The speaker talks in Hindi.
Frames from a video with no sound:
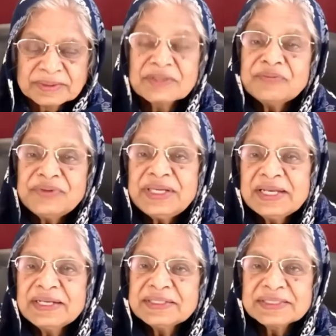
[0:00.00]
The
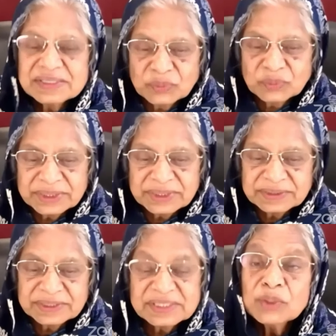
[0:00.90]
field is
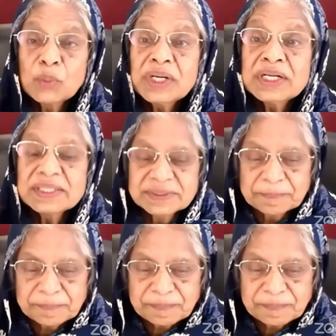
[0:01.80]
world, is the world.